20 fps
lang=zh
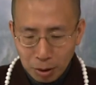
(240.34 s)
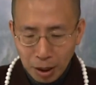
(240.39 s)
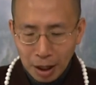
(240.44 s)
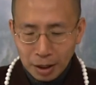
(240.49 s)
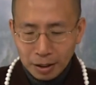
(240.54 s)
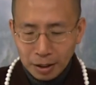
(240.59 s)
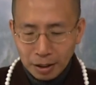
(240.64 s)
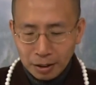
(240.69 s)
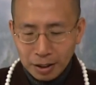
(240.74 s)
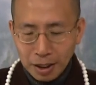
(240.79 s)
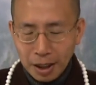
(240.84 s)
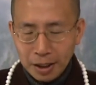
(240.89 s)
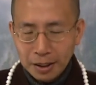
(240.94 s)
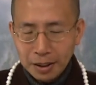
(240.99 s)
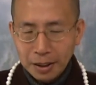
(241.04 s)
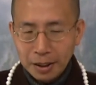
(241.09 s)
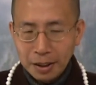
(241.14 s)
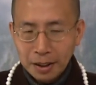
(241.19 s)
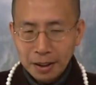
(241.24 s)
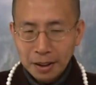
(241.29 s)
不敢造杀
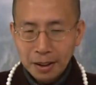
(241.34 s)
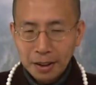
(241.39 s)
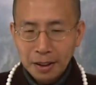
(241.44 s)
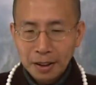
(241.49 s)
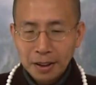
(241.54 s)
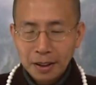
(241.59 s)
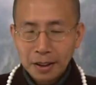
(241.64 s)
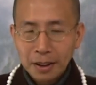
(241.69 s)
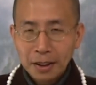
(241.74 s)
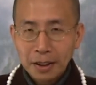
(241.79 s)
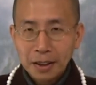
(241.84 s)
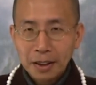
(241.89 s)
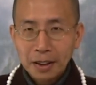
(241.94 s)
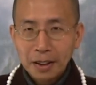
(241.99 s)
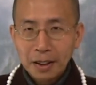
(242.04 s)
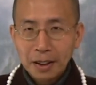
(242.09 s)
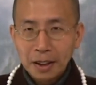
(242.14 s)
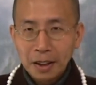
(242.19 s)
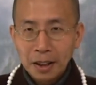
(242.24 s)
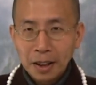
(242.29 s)
业了，
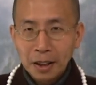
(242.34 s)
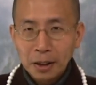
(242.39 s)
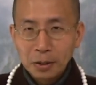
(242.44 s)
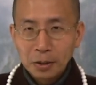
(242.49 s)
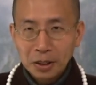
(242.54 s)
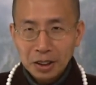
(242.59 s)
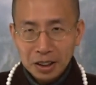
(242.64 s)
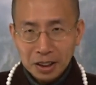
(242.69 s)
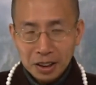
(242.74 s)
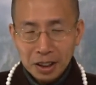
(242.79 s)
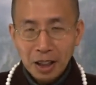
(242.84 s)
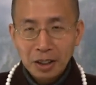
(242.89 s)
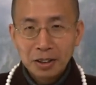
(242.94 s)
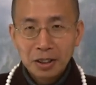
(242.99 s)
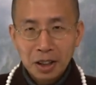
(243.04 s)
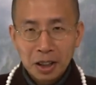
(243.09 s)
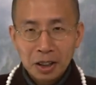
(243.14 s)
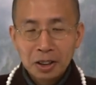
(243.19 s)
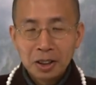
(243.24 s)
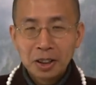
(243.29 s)
啊，所以你要
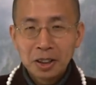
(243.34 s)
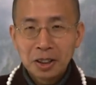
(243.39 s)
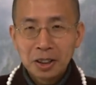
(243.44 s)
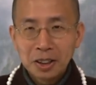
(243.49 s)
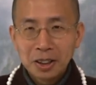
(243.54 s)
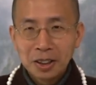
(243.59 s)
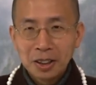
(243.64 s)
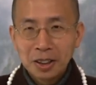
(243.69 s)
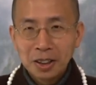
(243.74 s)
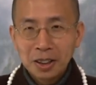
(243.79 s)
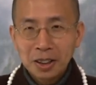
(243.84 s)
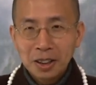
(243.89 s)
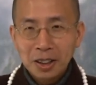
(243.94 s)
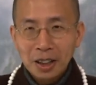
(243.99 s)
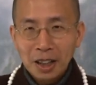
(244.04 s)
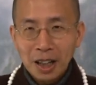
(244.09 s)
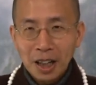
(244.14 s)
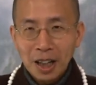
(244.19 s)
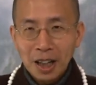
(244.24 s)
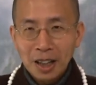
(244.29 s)
坚持，
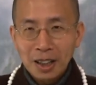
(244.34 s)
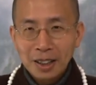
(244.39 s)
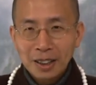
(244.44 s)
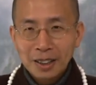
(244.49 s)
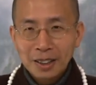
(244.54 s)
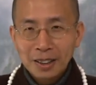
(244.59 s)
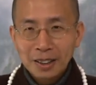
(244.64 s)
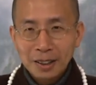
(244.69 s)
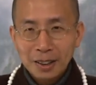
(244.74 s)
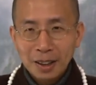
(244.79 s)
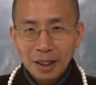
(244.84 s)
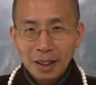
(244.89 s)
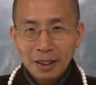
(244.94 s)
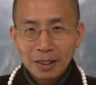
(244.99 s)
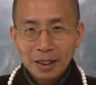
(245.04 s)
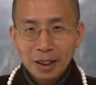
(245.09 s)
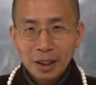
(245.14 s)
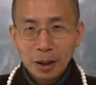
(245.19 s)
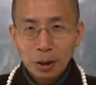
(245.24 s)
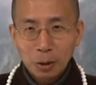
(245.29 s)
啊，你
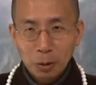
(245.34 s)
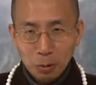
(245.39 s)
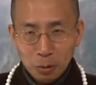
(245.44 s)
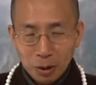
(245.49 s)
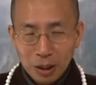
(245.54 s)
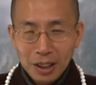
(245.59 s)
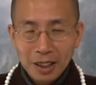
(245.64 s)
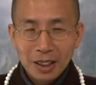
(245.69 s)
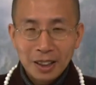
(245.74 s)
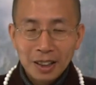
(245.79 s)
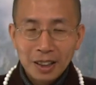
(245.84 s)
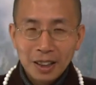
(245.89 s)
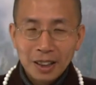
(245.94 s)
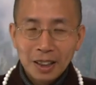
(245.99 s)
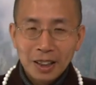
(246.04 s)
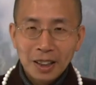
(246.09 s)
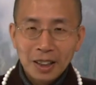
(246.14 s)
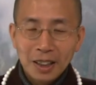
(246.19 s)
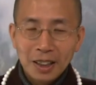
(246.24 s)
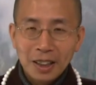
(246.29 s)
要这个努力的
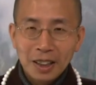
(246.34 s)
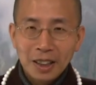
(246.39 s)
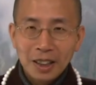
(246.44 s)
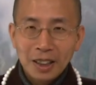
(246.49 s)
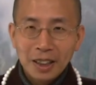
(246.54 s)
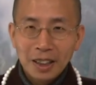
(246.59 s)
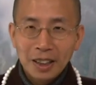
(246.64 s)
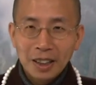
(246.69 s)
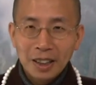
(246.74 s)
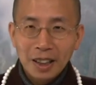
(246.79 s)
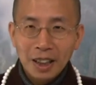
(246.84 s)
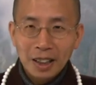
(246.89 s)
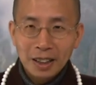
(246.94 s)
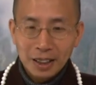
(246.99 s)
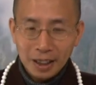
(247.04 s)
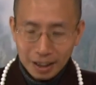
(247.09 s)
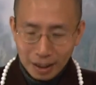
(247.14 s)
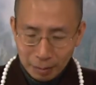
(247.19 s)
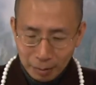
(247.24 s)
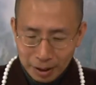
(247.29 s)
来
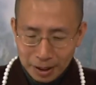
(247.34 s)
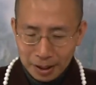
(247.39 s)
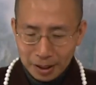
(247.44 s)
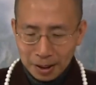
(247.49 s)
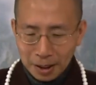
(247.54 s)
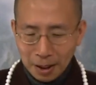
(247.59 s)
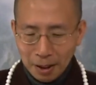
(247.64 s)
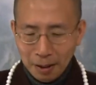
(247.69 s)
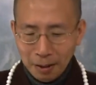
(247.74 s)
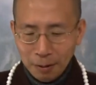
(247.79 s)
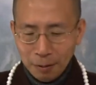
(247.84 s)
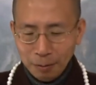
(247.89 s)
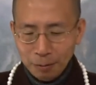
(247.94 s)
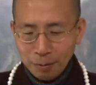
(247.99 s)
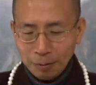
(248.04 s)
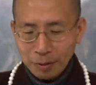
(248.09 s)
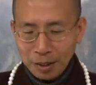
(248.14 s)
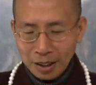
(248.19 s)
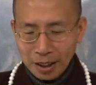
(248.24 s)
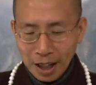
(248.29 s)
向他们介绍，
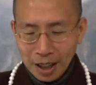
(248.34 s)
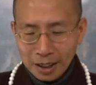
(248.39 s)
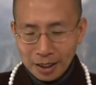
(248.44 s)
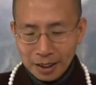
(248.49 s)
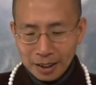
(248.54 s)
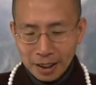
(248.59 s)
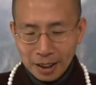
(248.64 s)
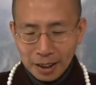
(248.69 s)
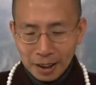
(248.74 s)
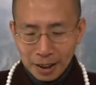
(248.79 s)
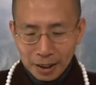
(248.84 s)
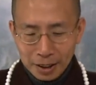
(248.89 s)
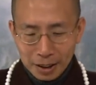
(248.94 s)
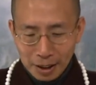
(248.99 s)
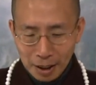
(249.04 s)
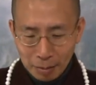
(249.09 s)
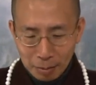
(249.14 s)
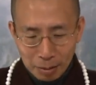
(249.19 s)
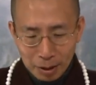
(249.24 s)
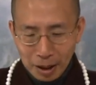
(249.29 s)
但是呢，
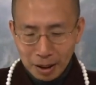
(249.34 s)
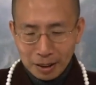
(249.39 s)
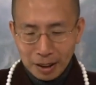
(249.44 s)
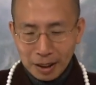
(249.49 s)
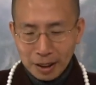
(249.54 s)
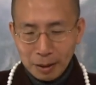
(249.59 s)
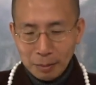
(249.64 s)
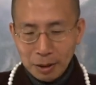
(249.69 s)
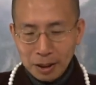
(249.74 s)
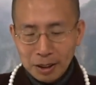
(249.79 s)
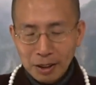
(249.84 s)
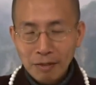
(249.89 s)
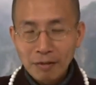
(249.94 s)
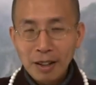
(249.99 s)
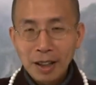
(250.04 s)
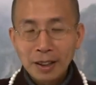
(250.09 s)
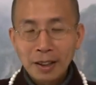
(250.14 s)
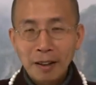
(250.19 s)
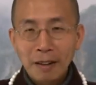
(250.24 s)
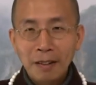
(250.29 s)
也不要让他们生
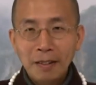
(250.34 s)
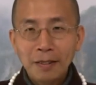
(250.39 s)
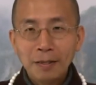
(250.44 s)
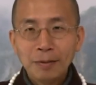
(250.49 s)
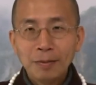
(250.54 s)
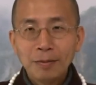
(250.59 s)
烦恼，